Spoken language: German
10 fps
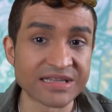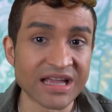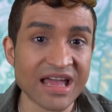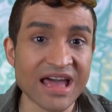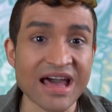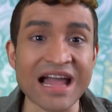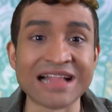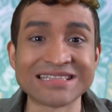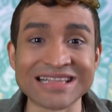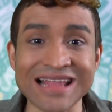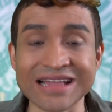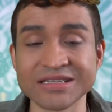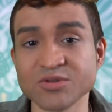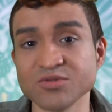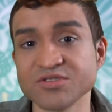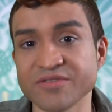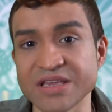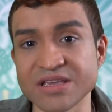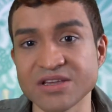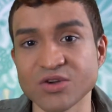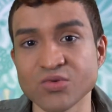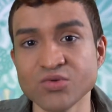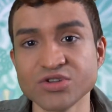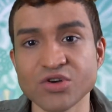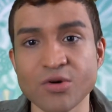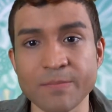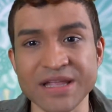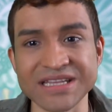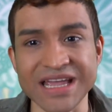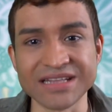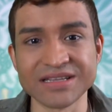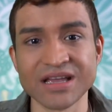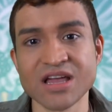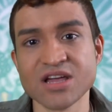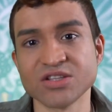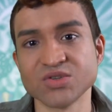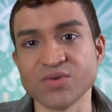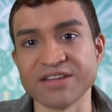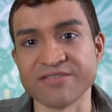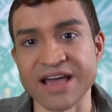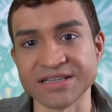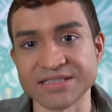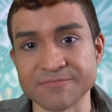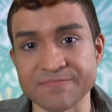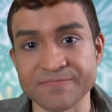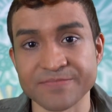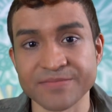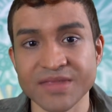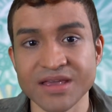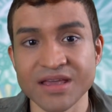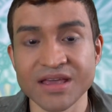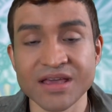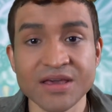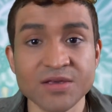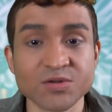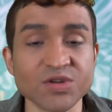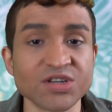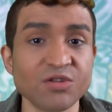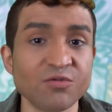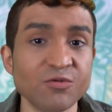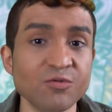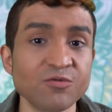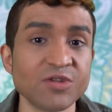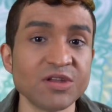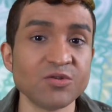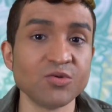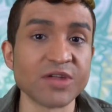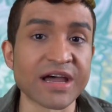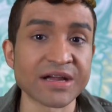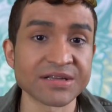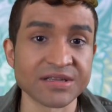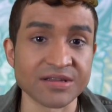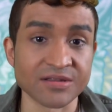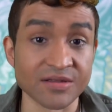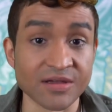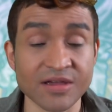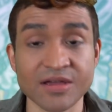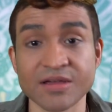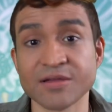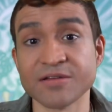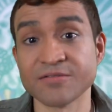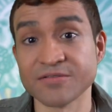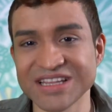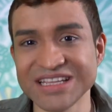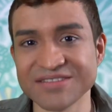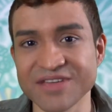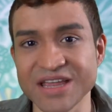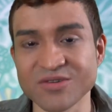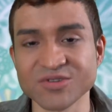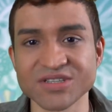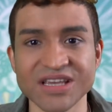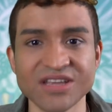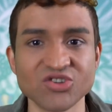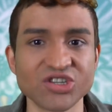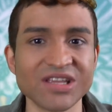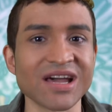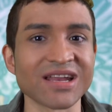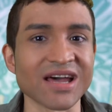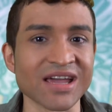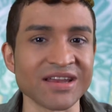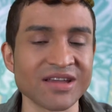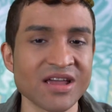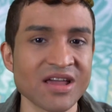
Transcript: zu als leistungsfähig und kompetent zu erweisen. Zwischen 5. und 8. tritt Venus in Stier ein